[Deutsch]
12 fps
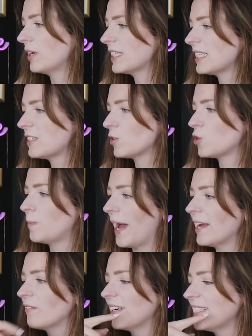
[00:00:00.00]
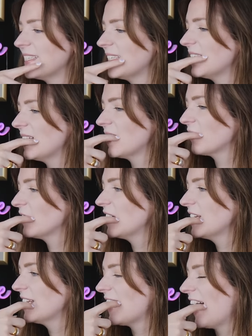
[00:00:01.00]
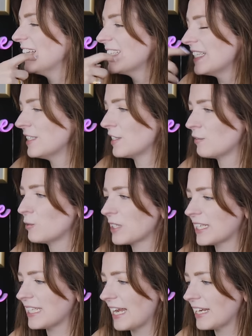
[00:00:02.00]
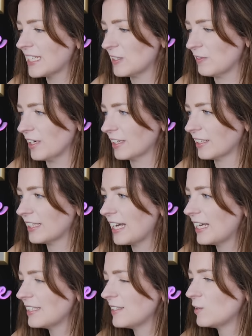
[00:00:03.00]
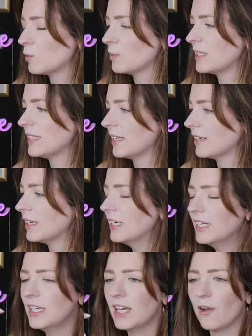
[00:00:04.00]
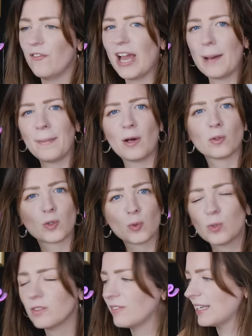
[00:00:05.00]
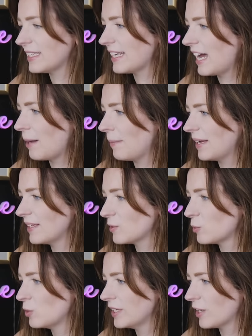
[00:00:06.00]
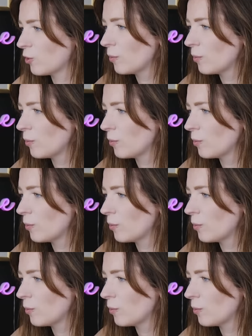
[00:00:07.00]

Und es ist so spannend, weil sie irgendwie in den Einzelinterviews ganz anders wirkt. Ne? Da ist sie so ein bisschen wärmer und zugewandter, aber so in der